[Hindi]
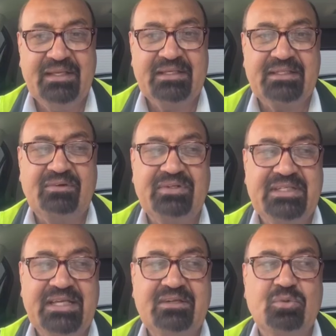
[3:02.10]
क्योंकि
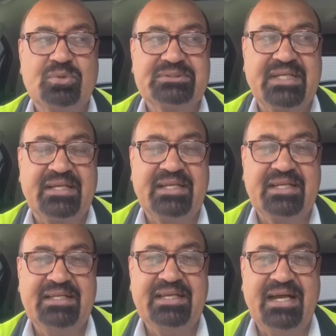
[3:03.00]
ये कोर्स करने के
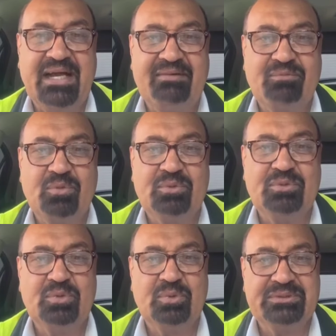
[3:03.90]
लिए आपको
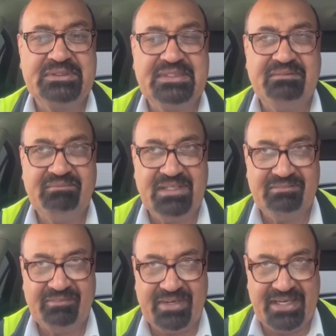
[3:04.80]
दो चीज़ें
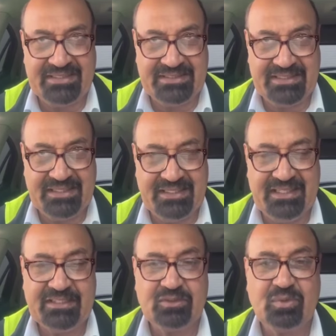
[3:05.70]
मिनिमम आनी चाहिए
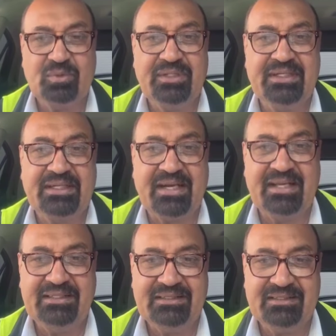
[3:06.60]
एक तो
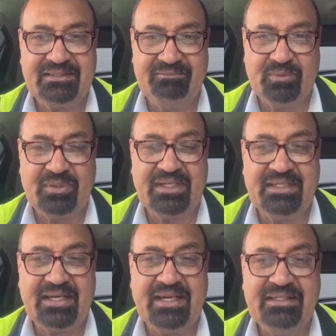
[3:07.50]
इंटरनेट कंप्यूटर
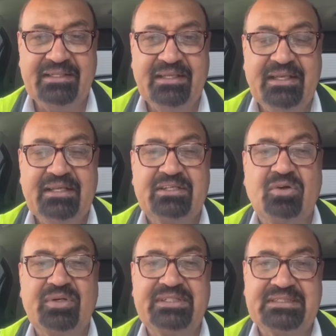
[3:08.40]
इंटरनेट
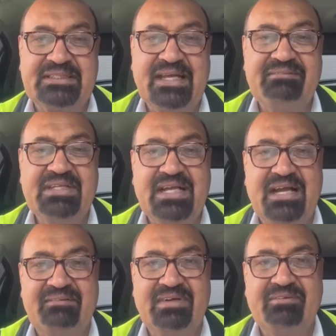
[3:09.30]
क्योंकि जितना भी
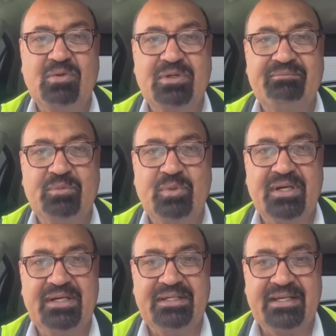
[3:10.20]
काम है वो
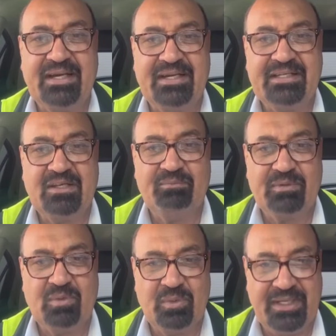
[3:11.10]
कंप्यूटर इंटरनेट के
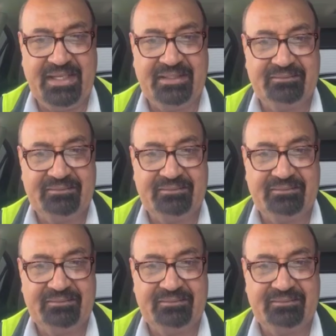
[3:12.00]
ऊपर होना है